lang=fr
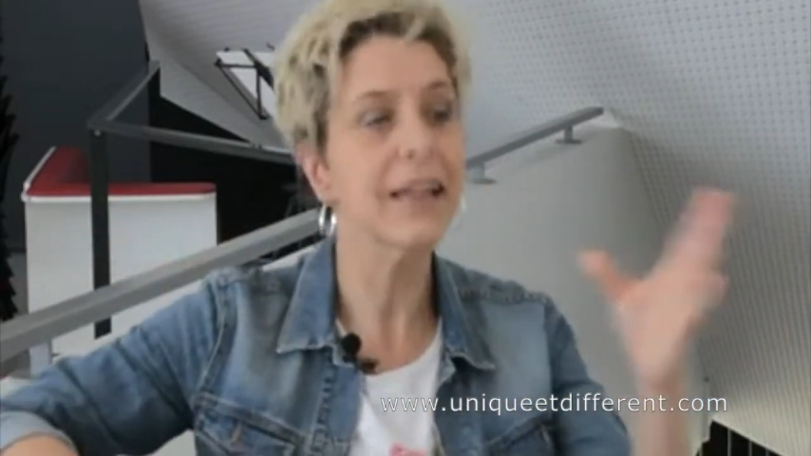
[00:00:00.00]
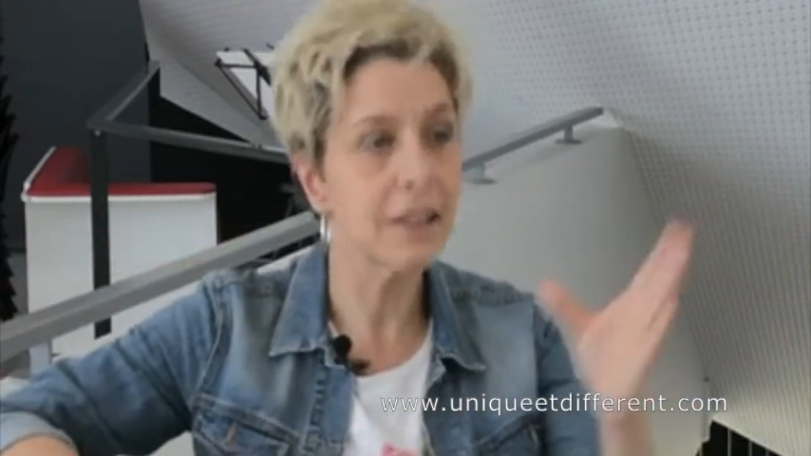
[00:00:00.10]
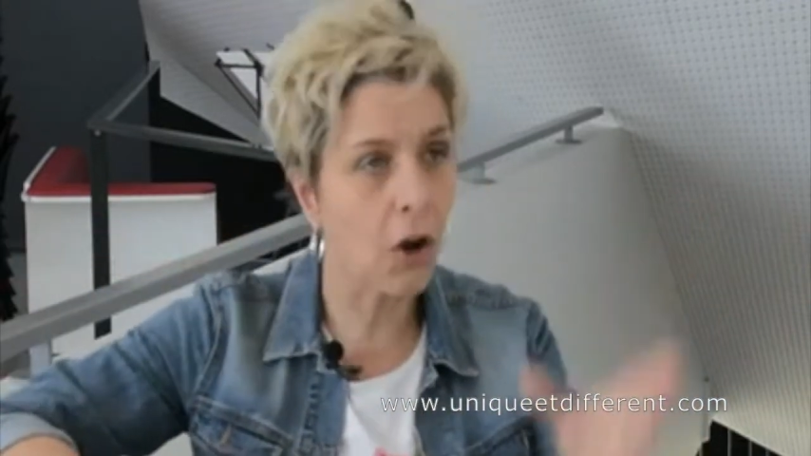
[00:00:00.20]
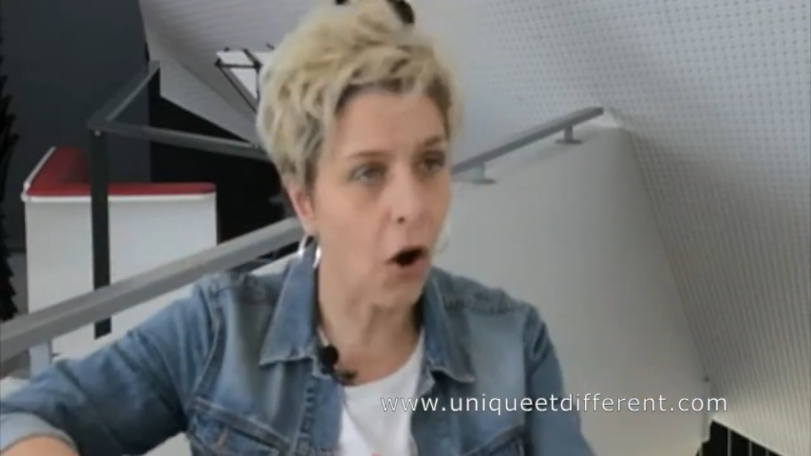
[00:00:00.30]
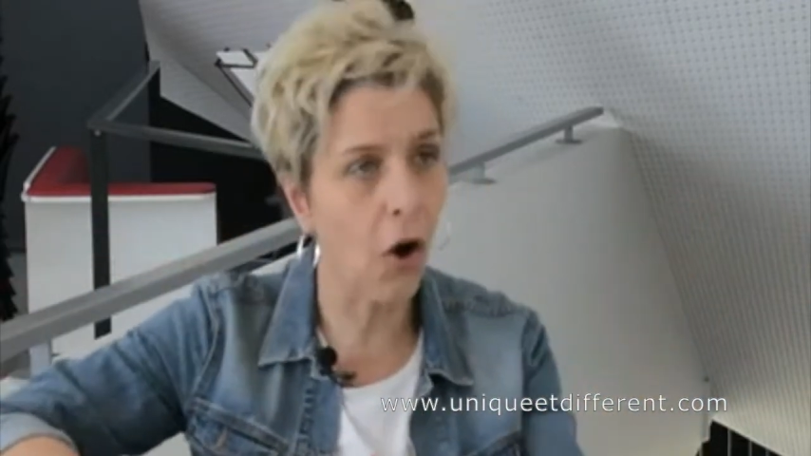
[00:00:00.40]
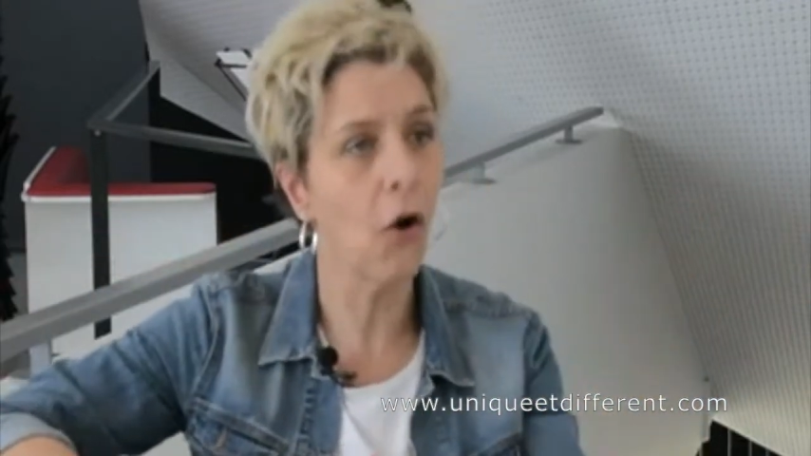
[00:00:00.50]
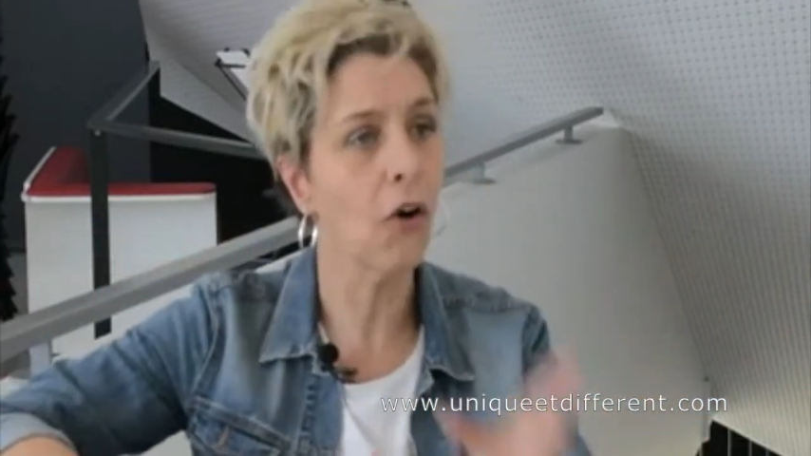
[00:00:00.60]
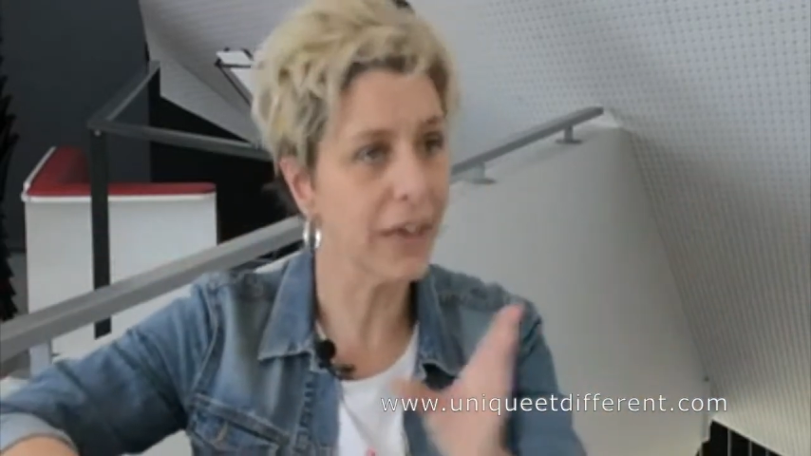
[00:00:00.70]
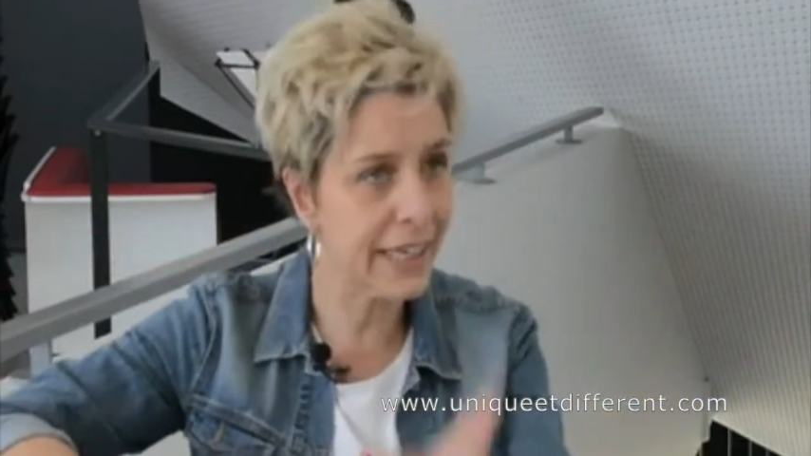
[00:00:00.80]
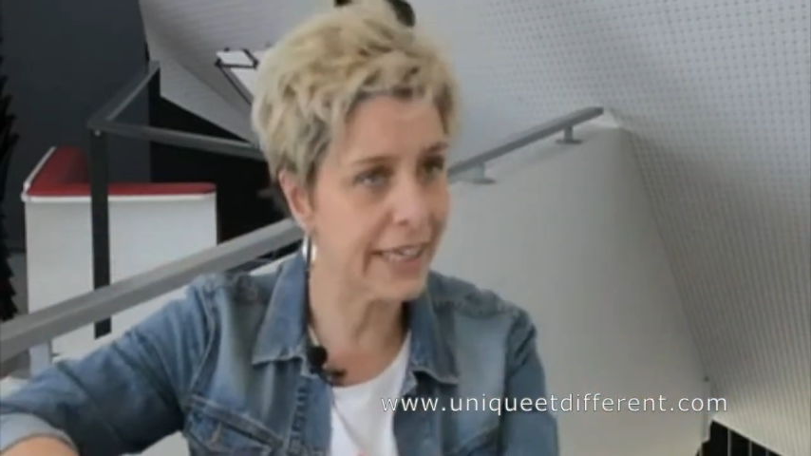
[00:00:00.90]

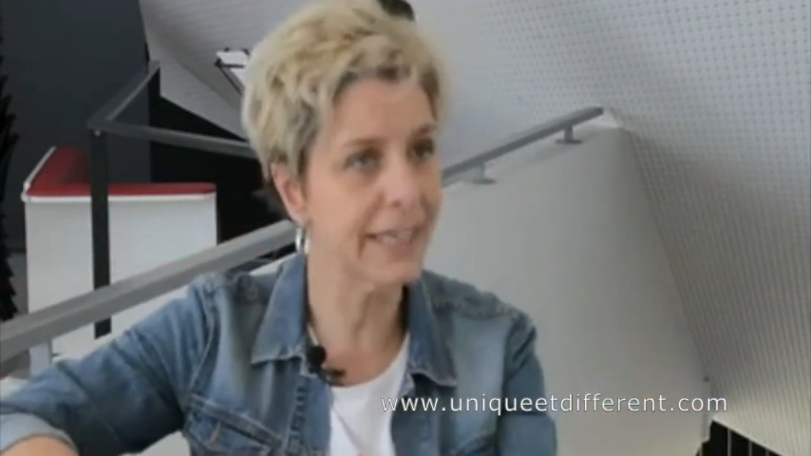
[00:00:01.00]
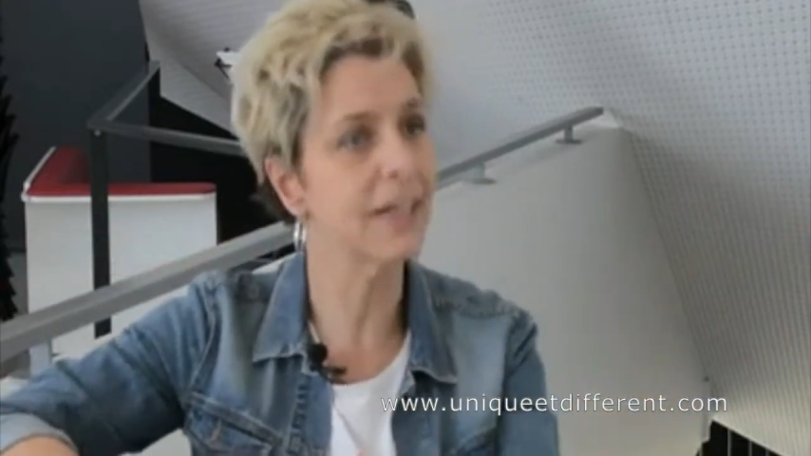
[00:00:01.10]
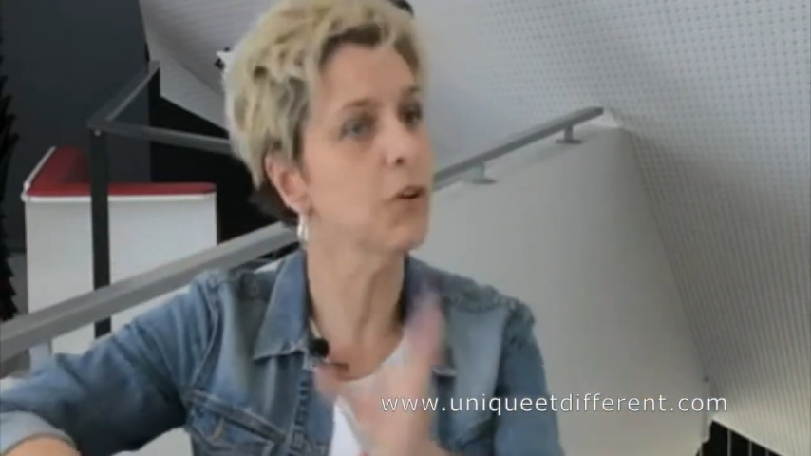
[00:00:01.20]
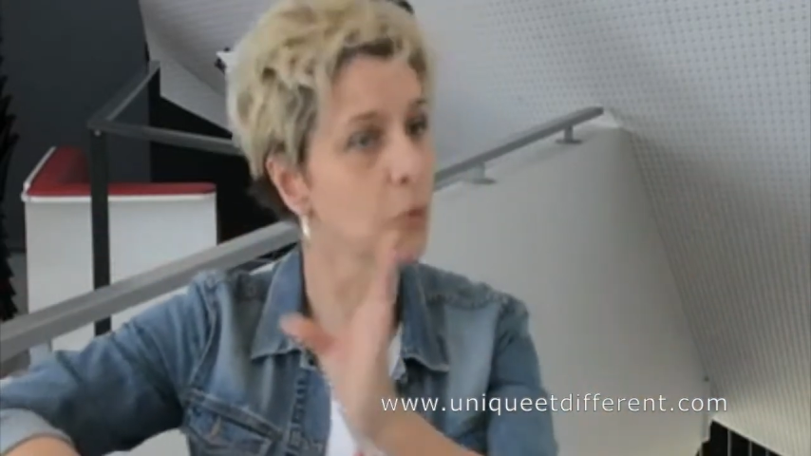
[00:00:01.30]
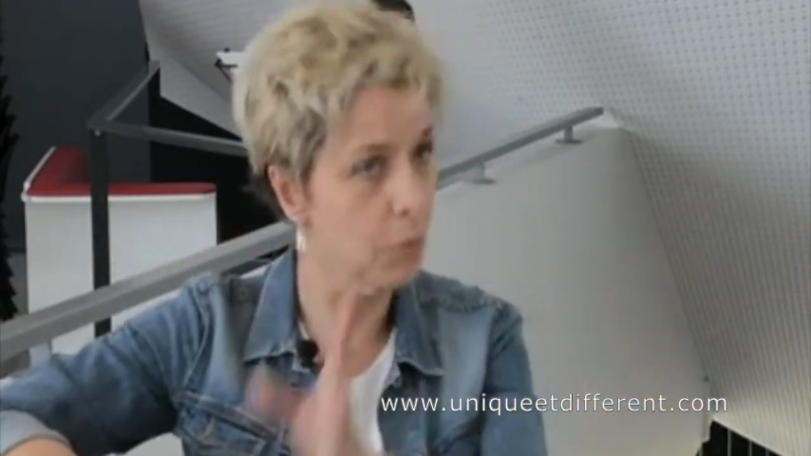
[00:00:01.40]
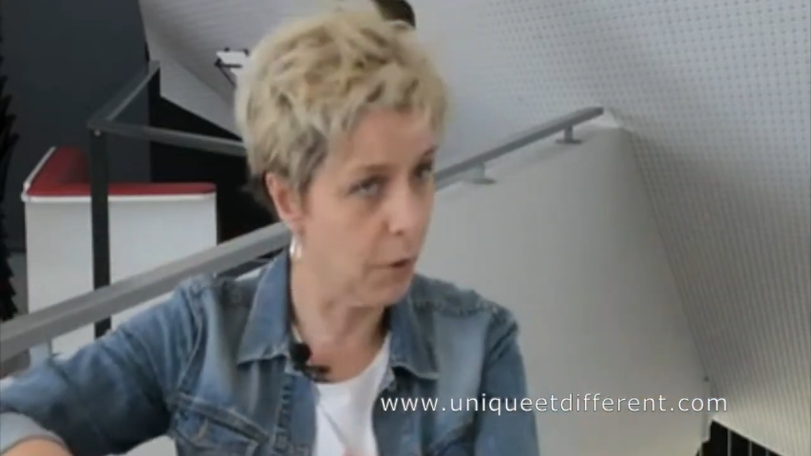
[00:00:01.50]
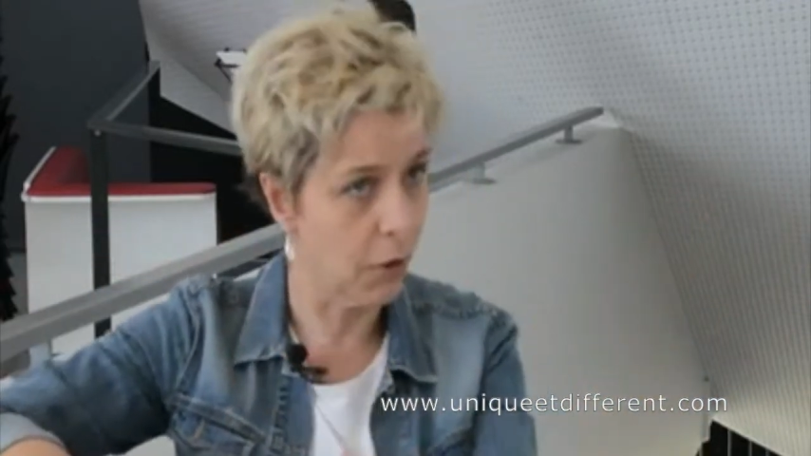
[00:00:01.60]
tranquillement.